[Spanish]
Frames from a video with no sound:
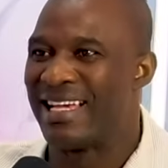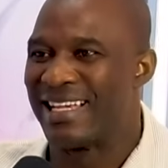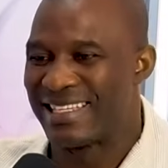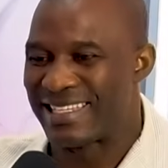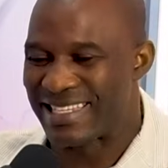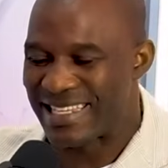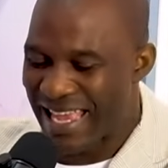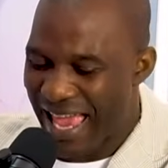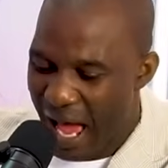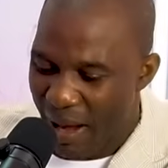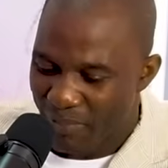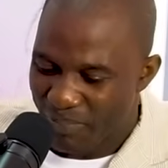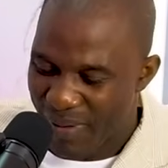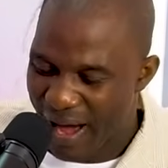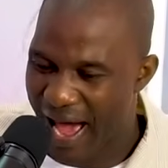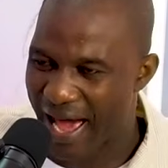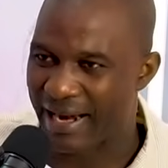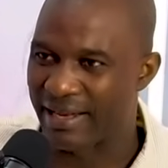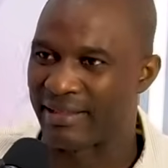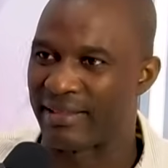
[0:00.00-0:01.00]
se
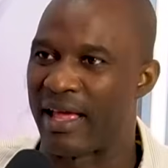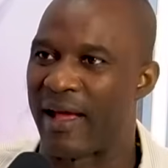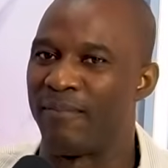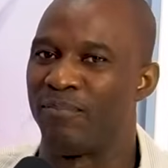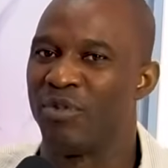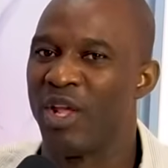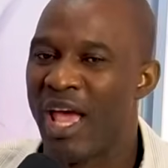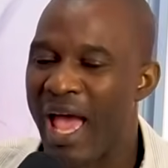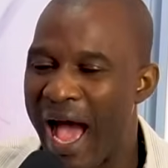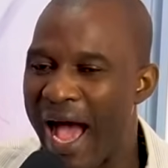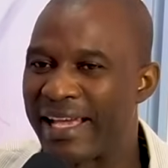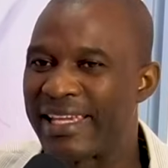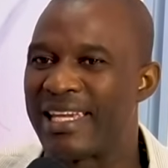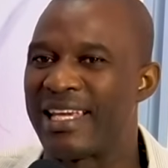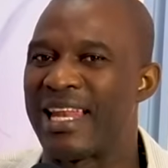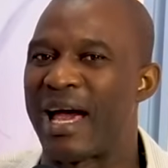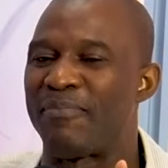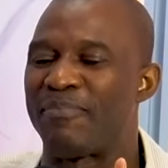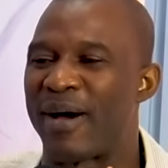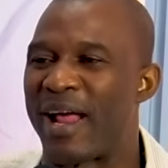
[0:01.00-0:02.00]
aparta. Aquí
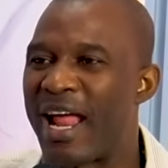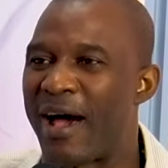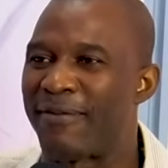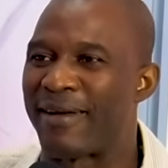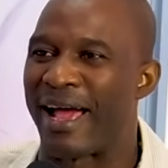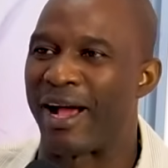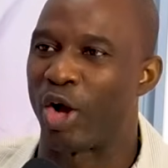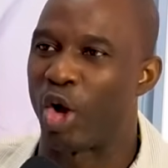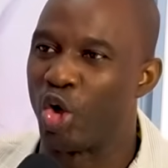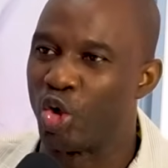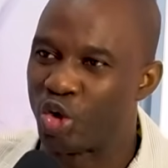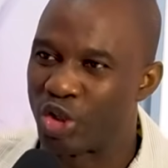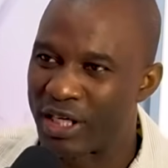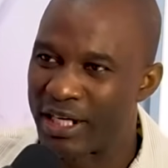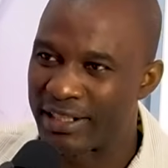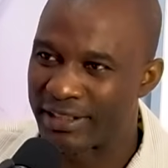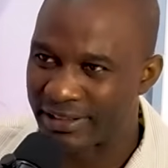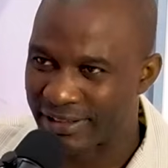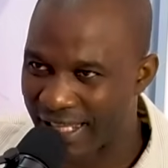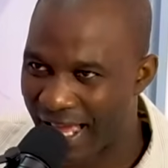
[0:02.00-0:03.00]
la palabra
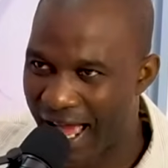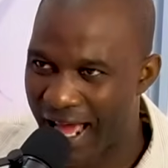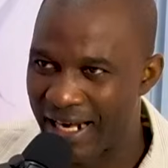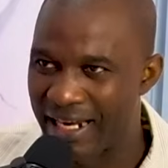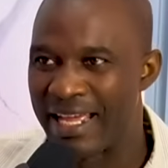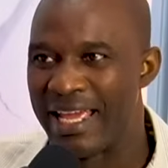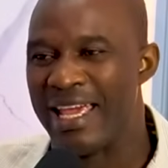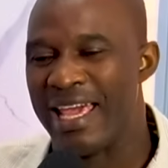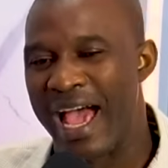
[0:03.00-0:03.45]
contrictal